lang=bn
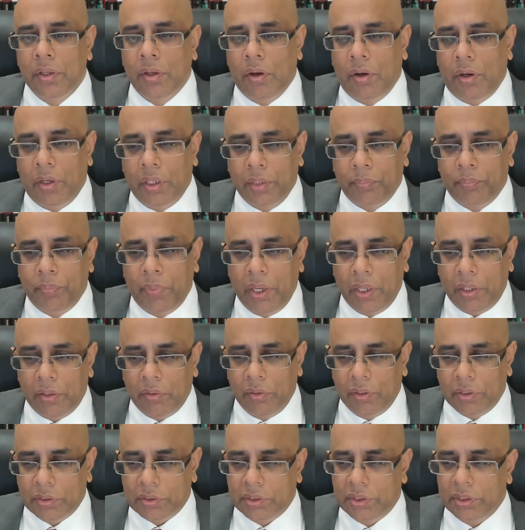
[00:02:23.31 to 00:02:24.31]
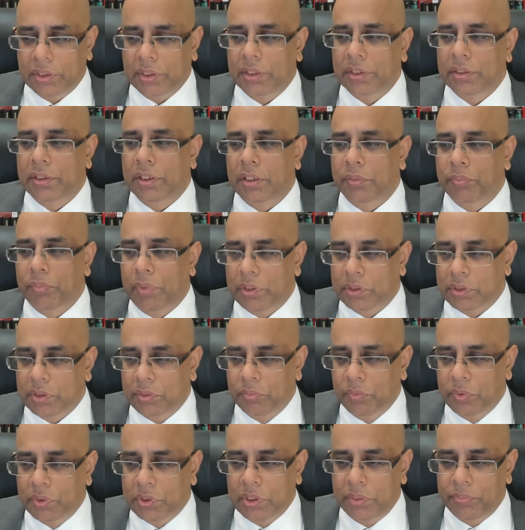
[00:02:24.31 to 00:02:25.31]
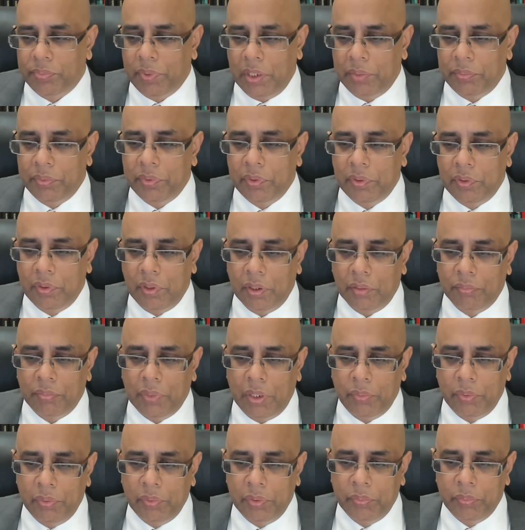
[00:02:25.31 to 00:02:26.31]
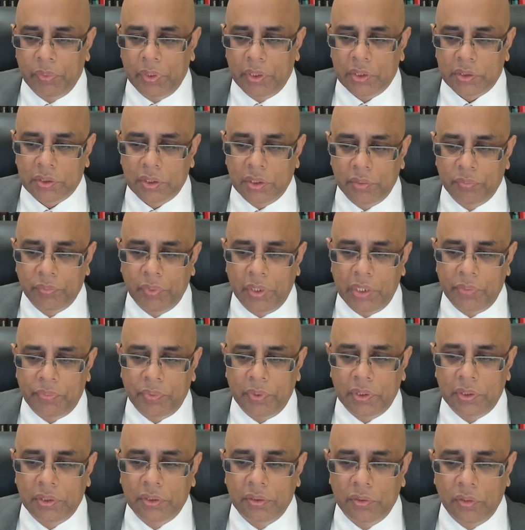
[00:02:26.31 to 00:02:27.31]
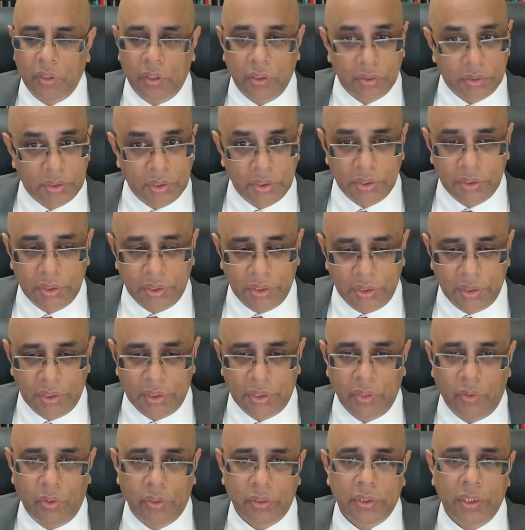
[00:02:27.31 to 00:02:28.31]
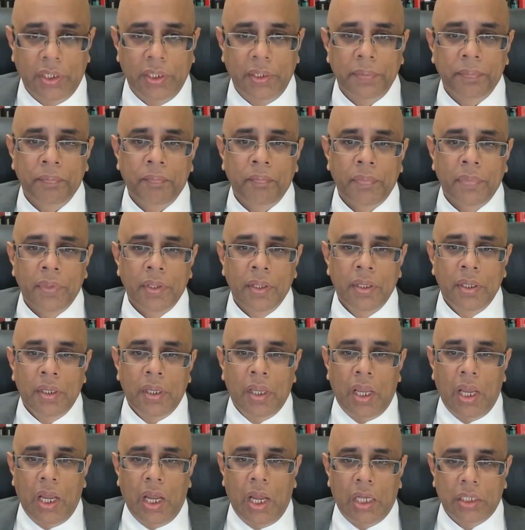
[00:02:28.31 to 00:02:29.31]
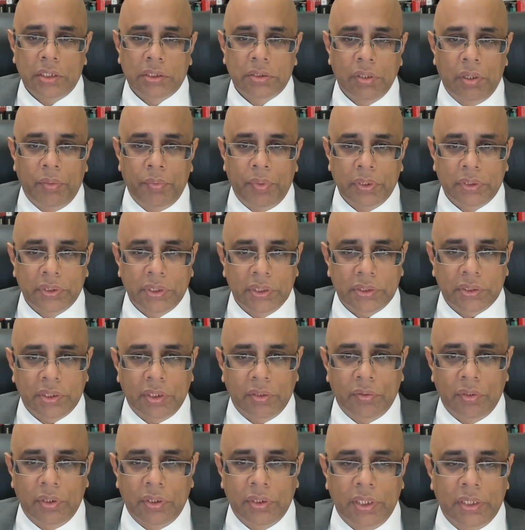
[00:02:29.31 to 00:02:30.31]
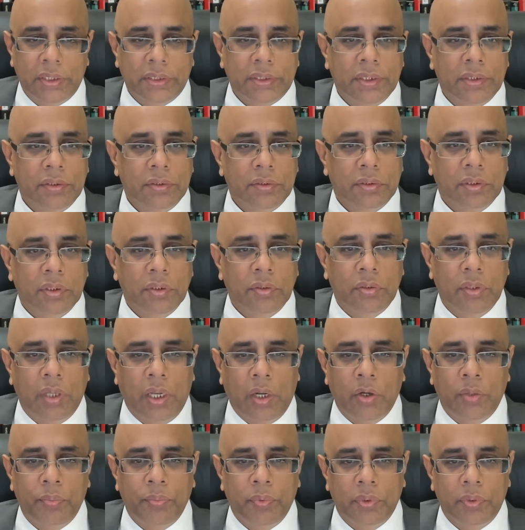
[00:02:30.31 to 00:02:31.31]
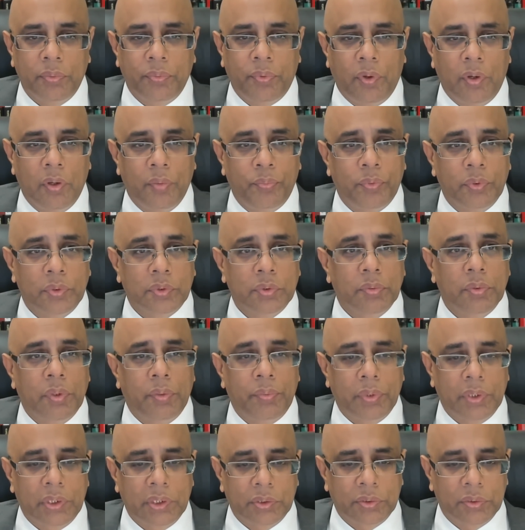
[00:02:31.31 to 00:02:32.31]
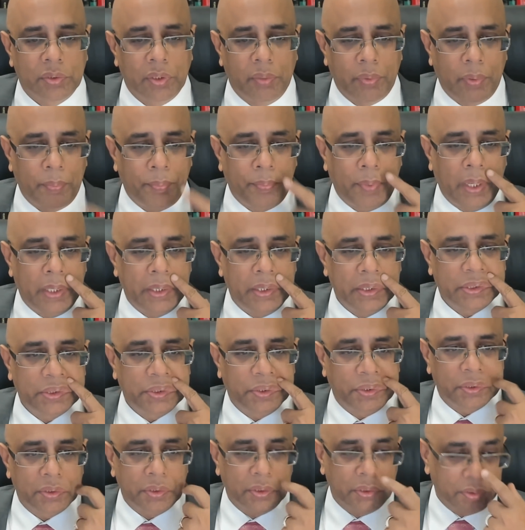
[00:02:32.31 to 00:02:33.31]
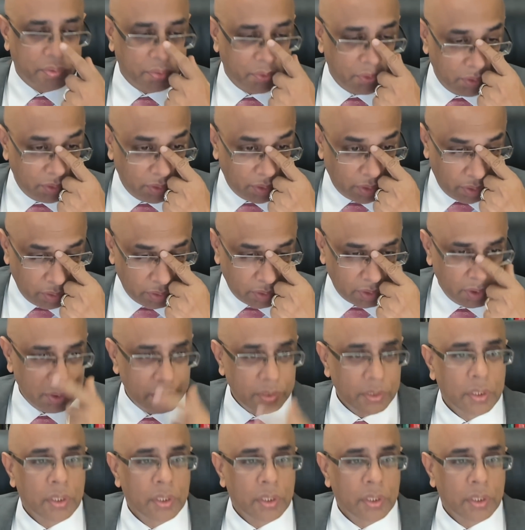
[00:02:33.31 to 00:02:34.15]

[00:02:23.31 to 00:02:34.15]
অনেক ব্যাকলগস থেকে যাতে মানুষ মুক্তি পায় ভিন্ন রকমভাবে ইমিগ্রেশনের বেনিফিট নন সিটিজেনদের দেওয়া যায় সেভাবে চেষ্টা করে যাচ্ছেন কিন্তু এখন পর্যন্ত ফলপ্রসূ হবে কিছুই আমরা পাইনি সে অর্থে সত্যিকার অর্থে